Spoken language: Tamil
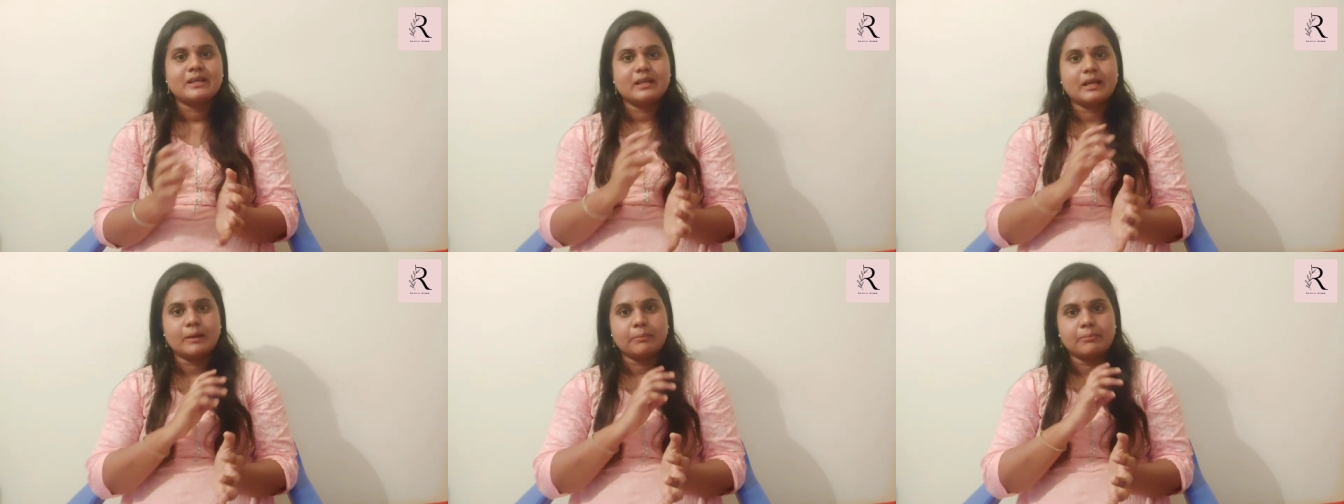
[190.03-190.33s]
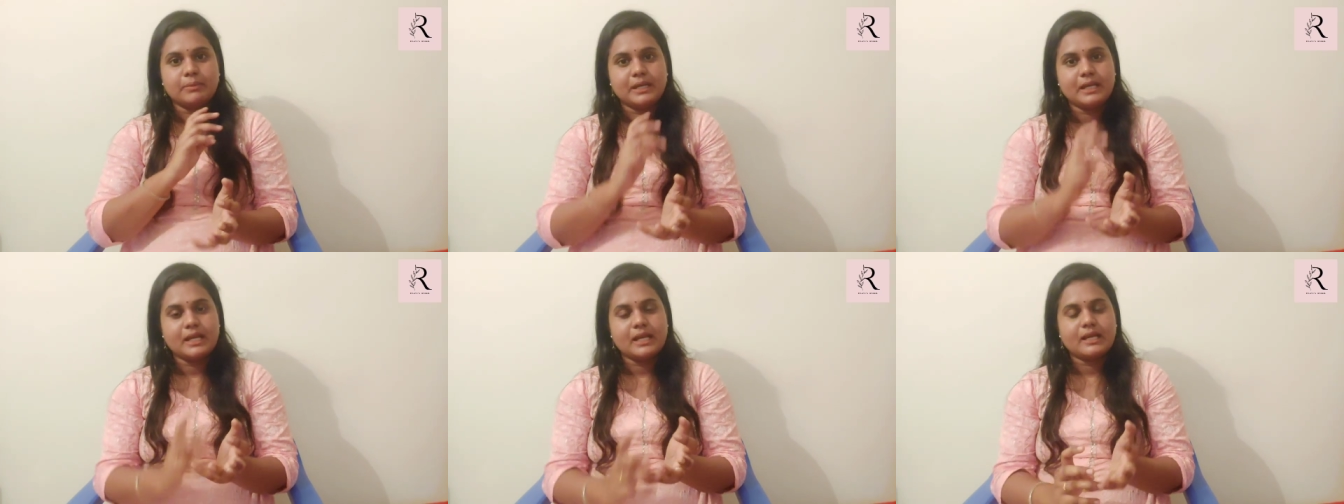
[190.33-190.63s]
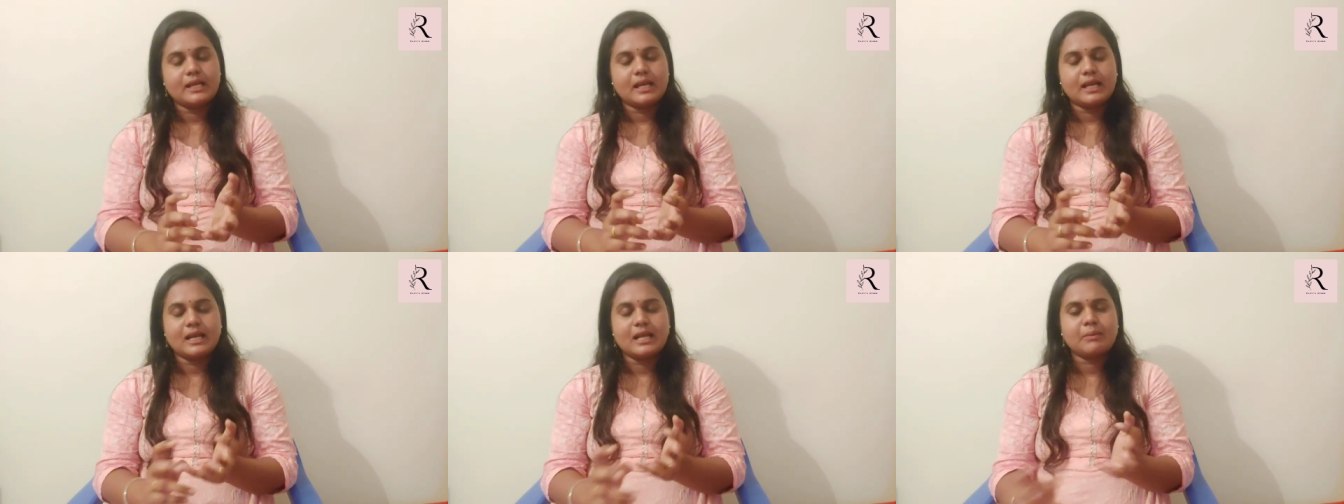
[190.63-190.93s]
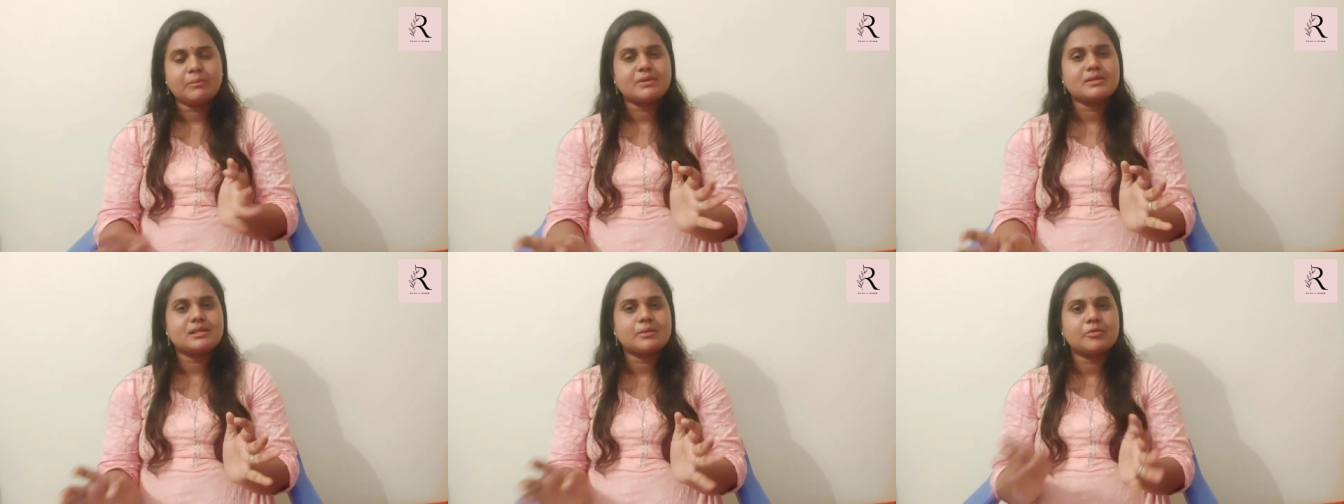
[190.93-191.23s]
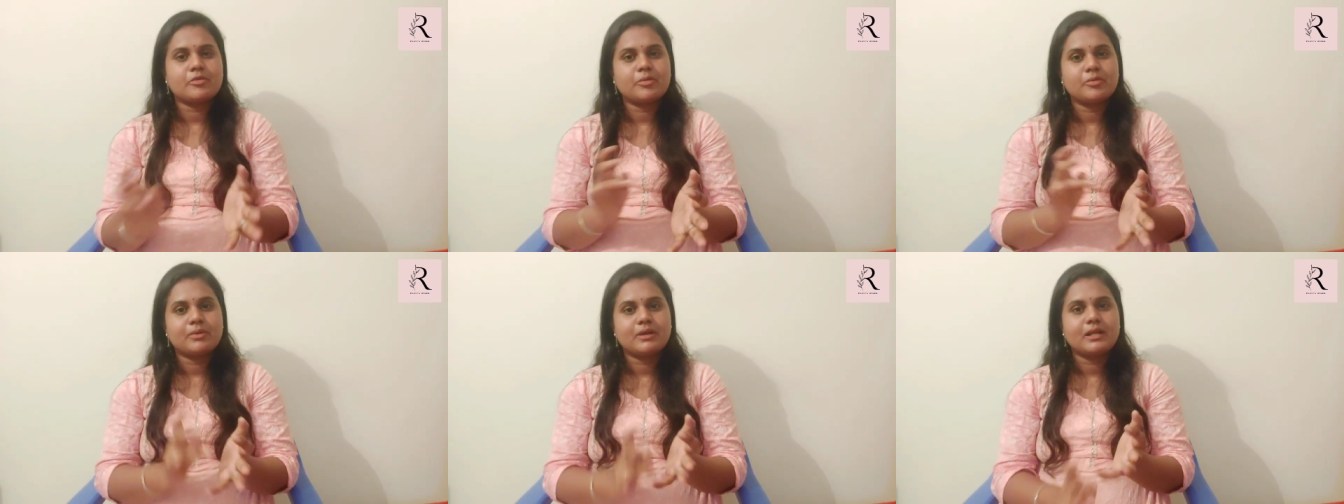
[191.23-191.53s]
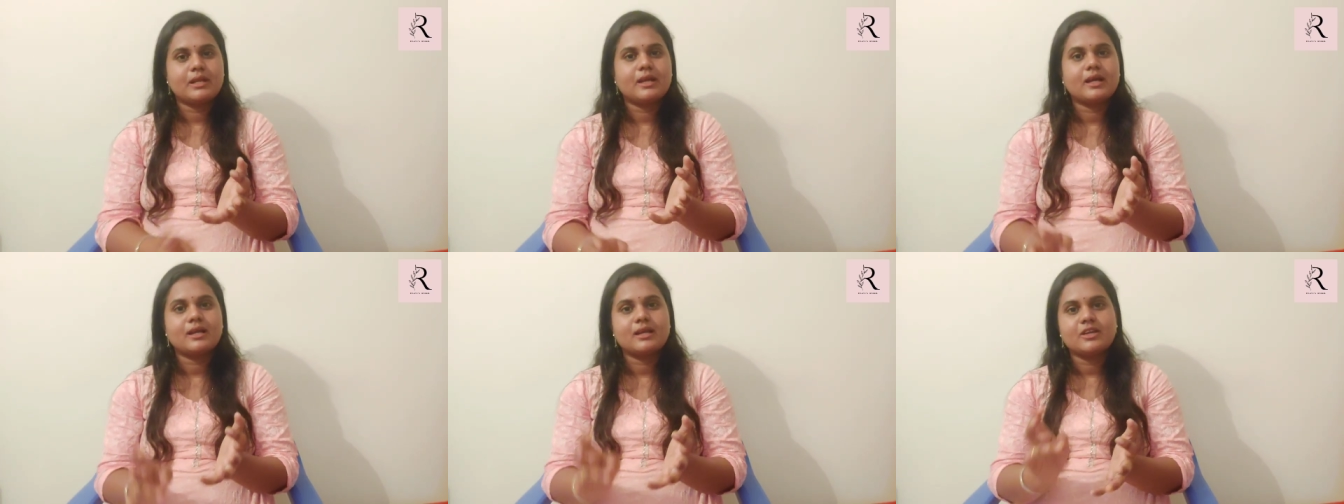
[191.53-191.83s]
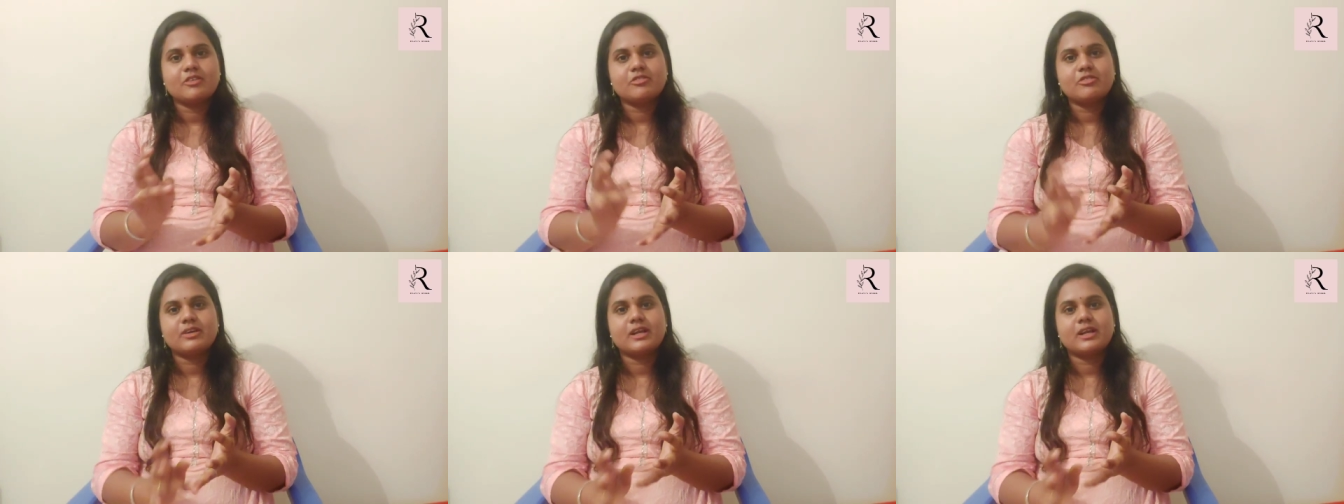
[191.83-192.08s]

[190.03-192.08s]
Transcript: நான் பிரியாணி எல்லாமே சாப்பிடுவேன் பிரியாணி